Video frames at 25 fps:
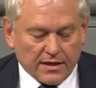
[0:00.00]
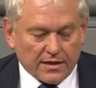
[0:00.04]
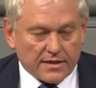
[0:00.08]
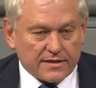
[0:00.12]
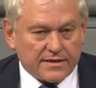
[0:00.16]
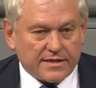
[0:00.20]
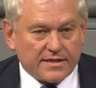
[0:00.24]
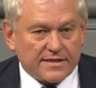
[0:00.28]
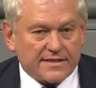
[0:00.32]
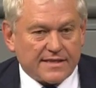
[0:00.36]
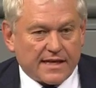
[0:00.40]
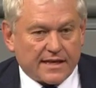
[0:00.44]

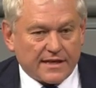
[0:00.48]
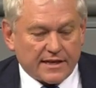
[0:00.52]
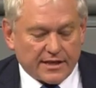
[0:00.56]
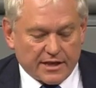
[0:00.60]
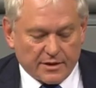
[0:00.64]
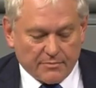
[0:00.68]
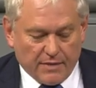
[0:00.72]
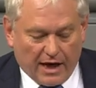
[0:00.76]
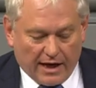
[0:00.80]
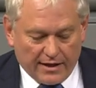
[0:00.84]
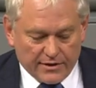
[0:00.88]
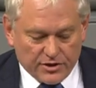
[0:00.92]
Sie ist eine
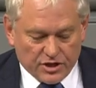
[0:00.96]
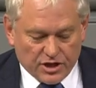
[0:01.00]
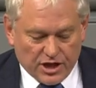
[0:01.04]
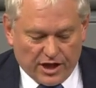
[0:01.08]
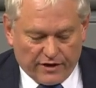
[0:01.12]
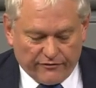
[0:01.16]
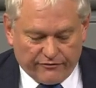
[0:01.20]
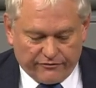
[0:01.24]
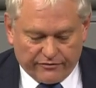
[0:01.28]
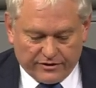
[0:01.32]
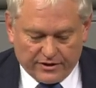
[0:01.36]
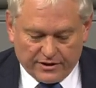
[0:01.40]

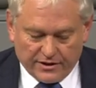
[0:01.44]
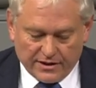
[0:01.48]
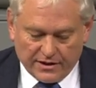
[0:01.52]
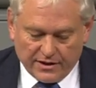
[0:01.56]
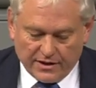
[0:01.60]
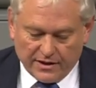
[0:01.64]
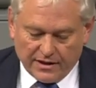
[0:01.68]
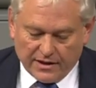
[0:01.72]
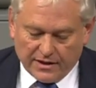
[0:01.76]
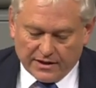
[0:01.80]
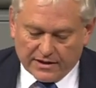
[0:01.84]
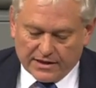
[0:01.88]
Gemeinschaft,
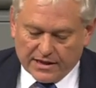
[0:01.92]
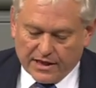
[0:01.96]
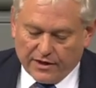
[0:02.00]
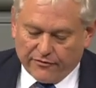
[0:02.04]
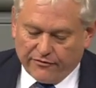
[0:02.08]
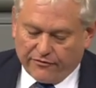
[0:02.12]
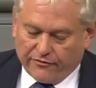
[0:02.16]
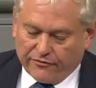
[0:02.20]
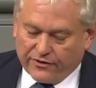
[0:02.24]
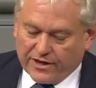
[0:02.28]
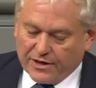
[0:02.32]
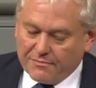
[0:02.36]
die auf